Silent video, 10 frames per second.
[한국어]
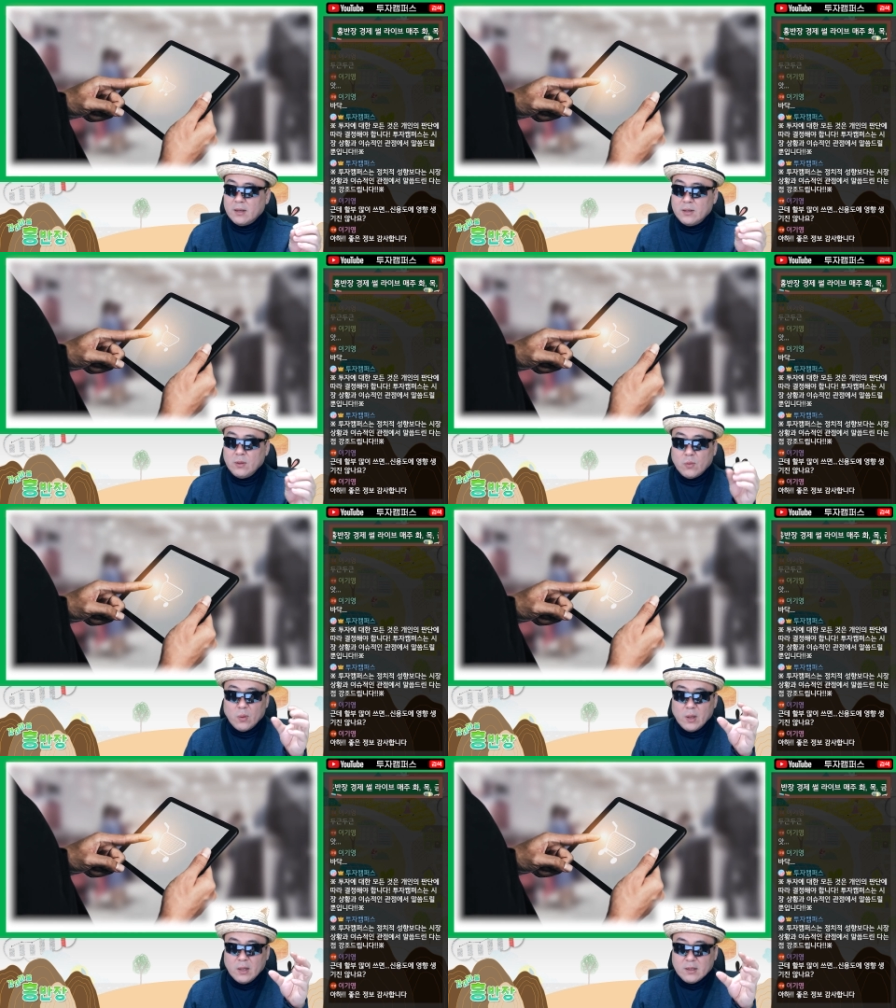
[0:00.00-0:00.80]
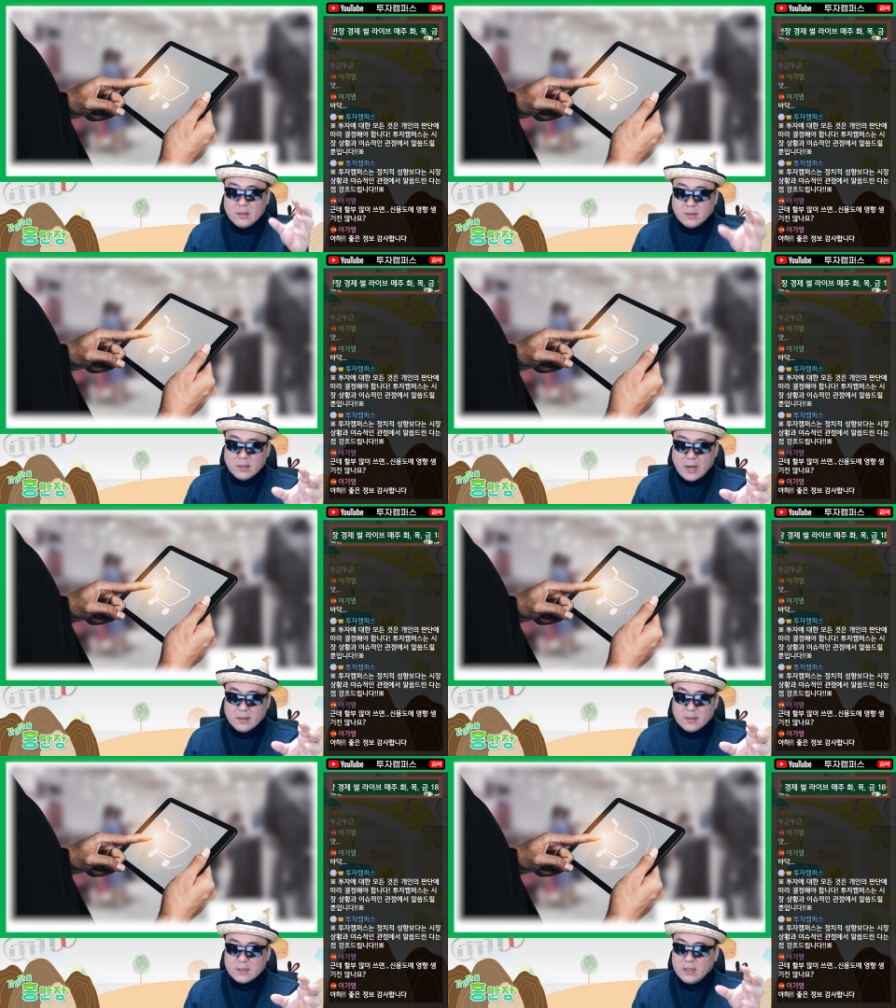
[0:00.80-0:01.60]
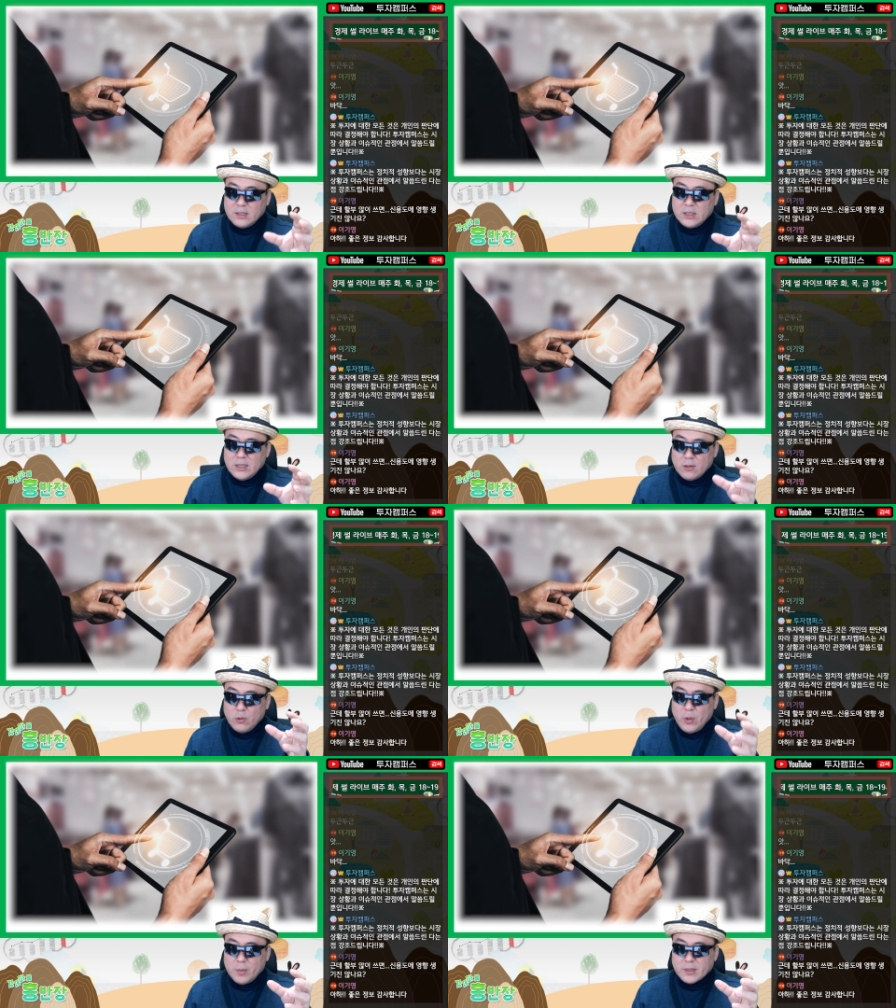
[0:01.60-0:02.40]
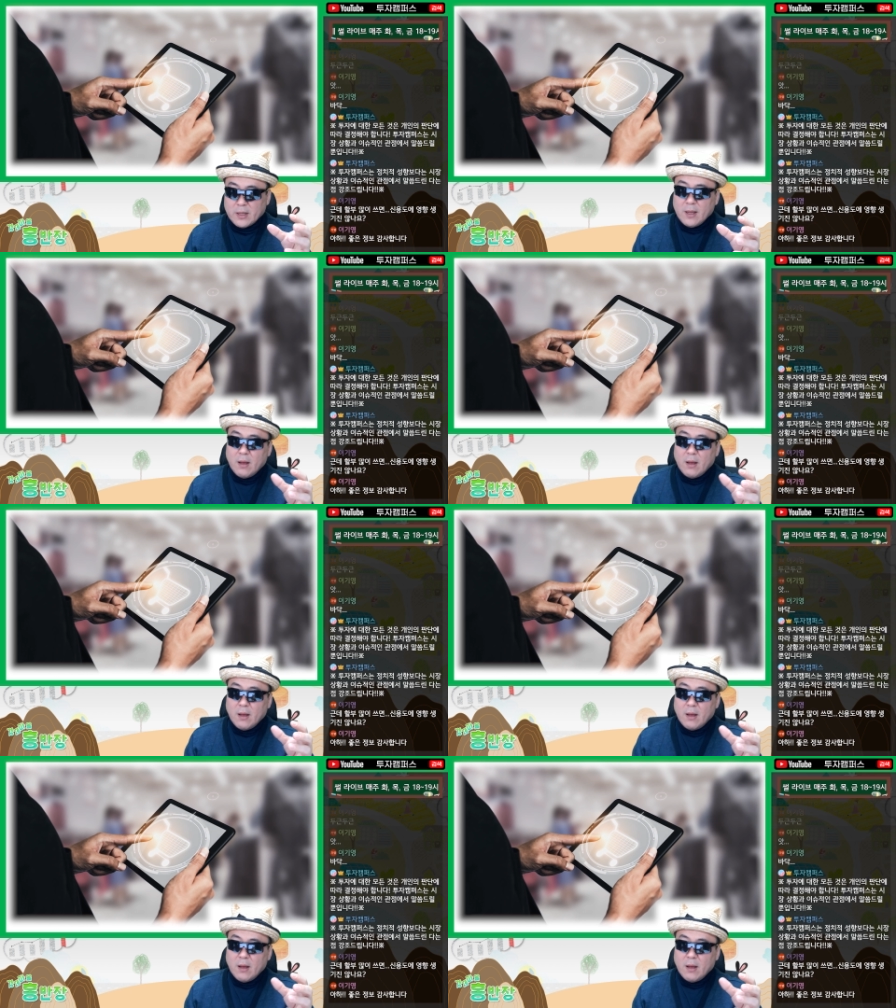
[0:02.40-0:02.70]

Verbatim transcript: 그리고 그 카드사의 지위를 위협해서